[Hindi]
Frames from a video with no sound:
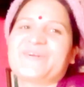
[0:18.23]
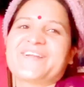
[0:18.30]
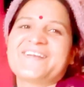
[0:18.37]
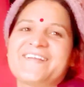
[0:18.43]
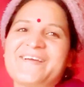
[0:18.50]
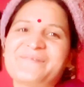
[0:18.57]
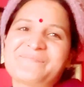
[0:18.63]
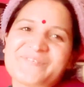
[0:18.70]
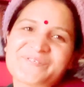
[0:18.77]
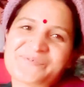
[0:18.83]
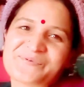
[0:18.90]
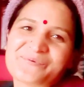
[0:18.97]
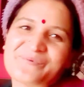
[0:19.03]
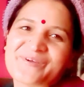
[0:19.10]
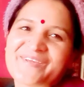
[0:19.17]
के टाइम से
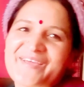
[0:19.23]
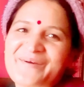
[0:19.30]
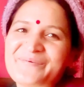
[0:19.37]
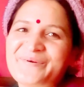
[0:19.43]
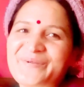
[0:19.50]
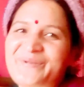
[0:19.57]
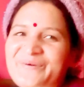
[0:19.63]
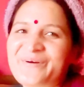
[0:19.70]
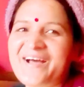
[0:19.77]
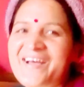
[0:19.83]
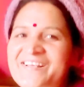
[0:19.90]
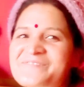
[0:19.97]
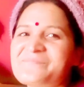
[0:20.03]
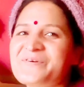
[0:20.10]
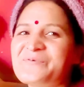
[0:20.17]
सुबह क्या बोलूँ
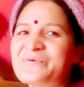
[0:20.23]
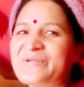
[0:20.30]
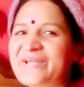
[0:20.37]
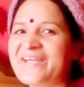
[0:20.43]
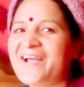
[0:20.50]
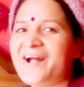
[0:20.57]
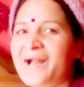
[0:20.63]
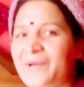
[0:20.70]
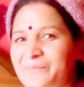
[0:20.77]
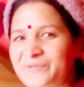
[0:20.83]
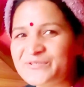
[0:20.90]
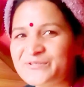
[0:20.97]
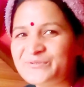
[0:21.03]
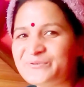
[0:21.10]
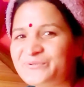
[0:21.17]
आज मैं उठी आठ
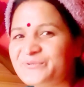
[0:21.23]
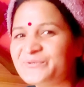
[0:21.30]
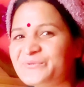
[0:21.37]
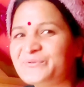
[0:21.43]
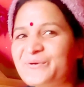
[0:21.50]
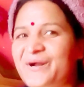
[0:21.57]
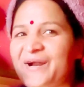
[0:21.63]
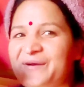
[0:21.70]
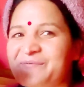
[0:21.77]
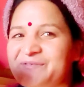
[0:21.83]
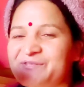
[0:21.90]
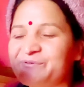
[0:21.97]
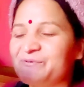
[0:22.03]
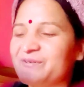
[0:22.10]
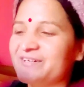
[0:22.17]
बजे हूँ तो आठ
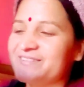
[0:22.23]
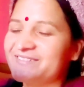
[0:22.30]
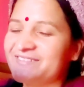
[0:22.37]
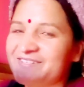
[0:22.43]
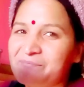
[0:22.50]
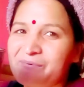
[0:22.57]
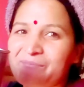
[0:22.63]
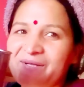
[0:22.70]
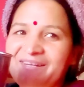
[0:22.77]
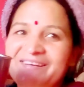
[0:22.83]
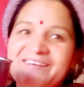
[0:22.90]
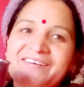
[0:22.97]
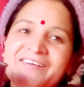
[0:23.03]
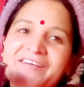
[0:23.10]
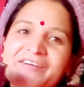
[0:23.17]
बजे उठ के सिर्फ
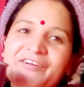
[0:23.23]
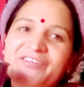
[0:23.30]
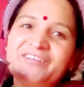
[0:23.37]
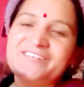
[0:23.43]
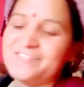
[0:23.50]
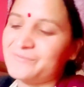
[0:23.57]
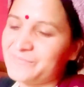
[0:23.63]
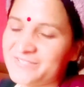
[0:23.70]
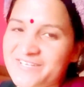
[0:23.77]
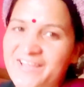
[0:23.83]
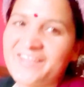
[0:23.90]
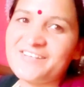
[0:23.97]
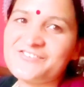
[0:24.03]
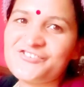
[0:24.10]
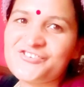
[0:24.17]
मैंने किचन में
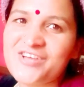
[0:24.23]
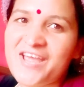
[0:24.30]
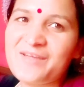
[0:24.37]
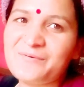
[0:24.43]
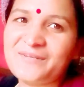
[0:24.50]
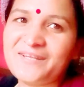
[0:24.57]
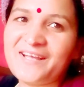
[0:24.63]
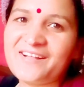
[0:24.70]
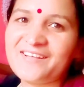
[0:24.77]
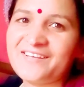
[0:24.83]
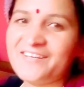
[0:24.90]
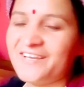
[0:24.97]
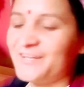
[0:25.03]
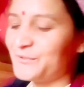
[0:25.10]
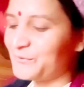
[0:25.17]
जाके चाय बना
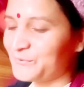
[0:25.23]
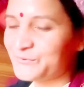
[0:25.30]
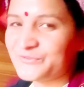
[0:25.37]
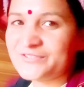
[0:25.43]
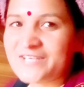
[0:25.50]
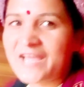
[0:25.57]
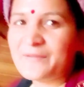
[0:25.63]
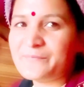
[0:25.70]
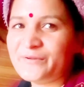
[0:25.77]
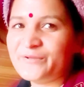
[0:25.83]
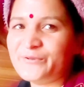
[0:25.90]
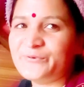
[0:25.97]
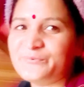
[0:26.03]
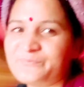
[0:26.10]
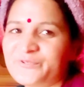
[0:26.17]
रखी है तो चाय पी
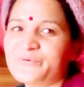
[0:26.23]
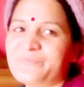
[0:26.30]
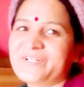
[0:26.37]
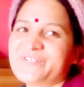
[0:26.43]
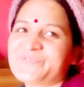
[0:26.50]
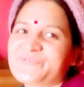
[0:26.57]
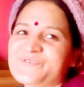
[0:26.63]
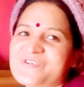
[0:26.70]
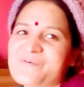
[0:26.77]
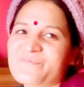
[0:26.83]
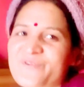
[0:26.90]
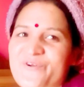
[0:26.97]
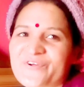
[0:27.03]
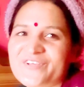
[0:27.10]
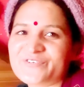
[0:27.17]
रही हूँ तो मैंने सोचा
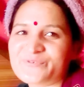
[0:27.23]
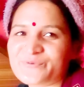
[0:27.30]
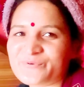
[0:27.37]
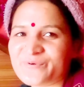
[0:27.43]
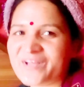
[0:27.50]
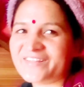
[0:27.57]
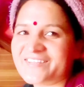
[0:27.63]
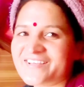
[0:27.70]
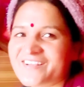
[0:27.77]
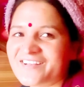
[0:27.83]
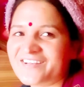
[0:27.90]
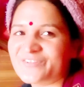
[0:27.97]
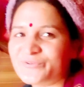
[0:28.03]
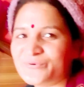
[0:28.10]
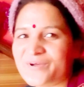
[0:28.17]
ब्लॉग की शुरुआत ही कर
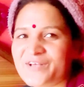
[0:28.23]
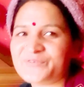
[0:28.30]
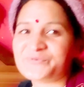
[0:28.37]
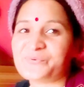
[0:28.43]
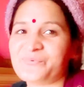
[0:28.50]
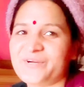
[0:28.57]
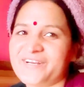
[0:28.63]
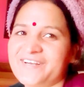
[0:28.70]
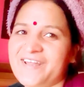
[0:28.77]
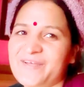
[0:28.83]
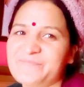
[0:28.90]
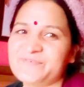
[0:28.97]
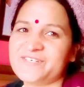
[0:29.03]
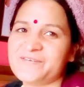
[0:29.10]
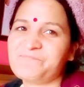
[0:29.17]
लेती हूँ आज सुबह के
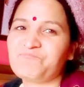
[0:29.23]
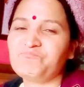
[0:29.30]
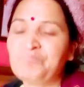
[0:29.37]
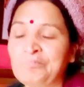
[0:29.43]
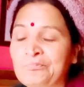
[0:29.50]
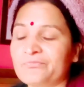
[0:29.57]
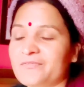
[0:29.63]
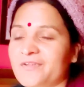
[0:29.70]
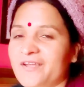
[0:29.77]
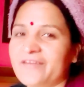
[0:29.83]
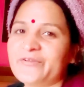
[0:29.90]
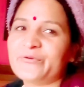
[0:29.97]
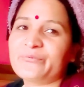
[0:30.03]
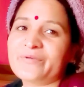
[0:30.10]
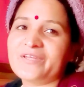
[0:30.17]
टाइम से
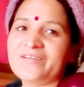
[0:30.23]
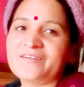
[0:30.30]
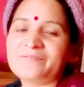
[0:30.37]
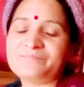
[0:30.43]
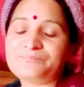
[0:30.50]
क्योंकि